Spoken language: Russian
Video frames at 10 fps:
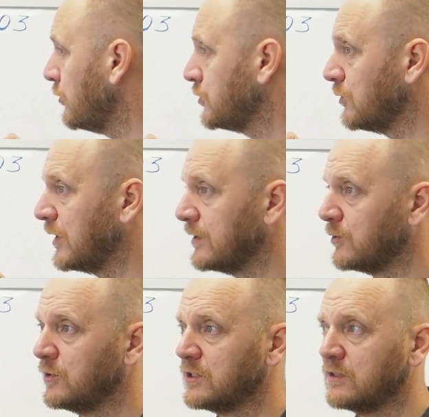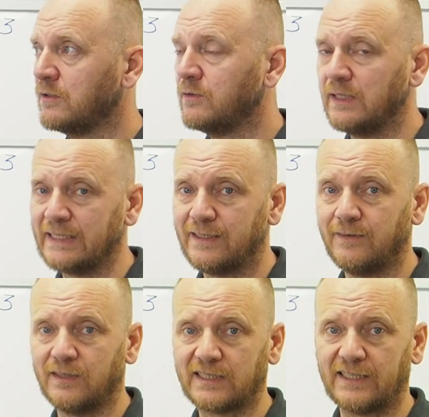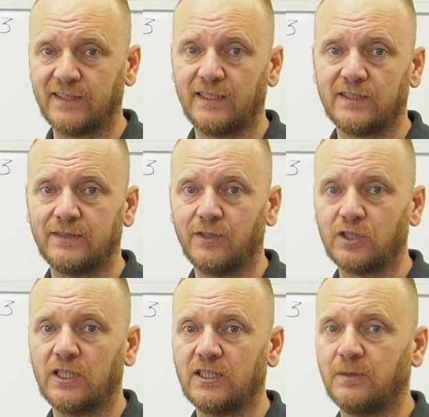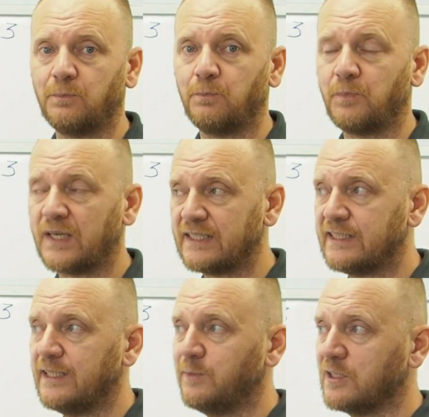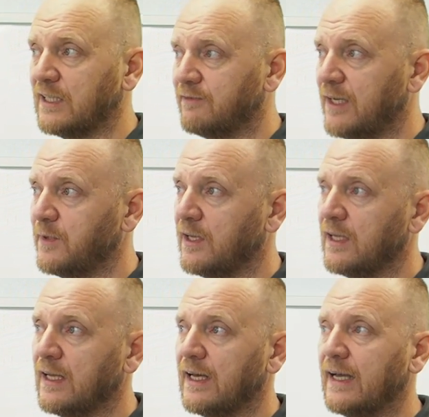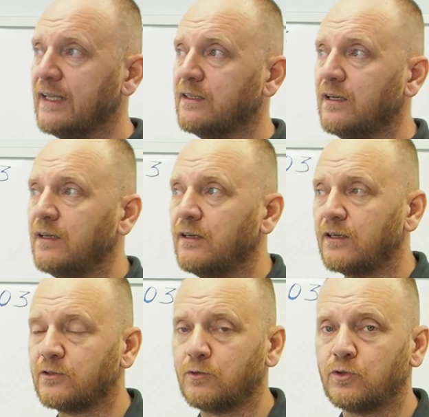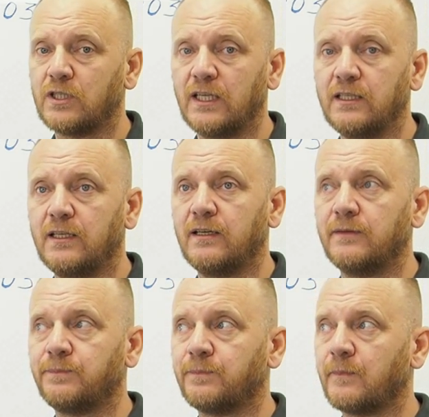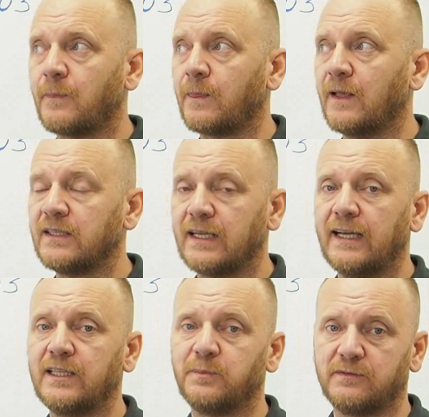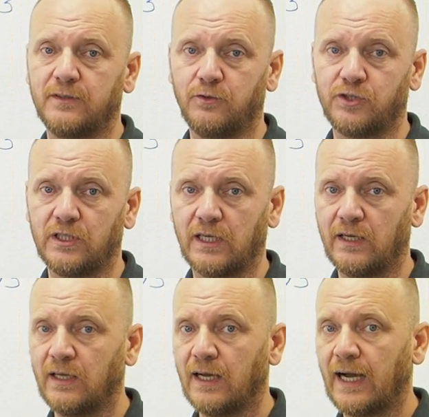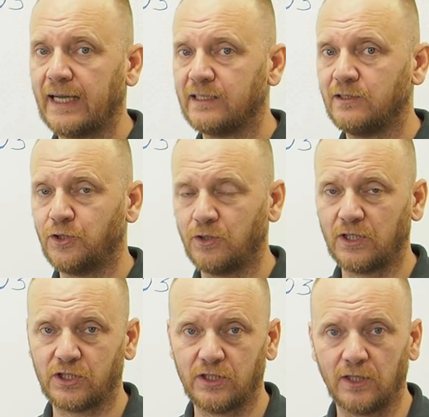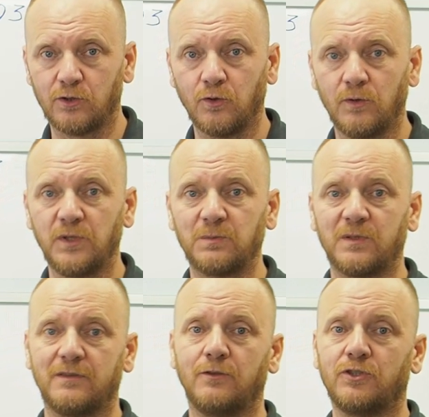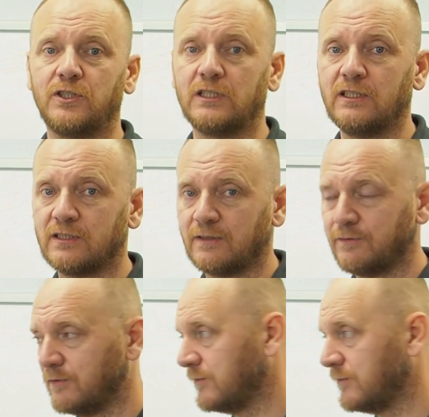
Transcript: остеохондроз, если сказать совершенно простыми словами, это разрушение ткани позвоночника. А если еще точнее, то межпозвоночных дисков.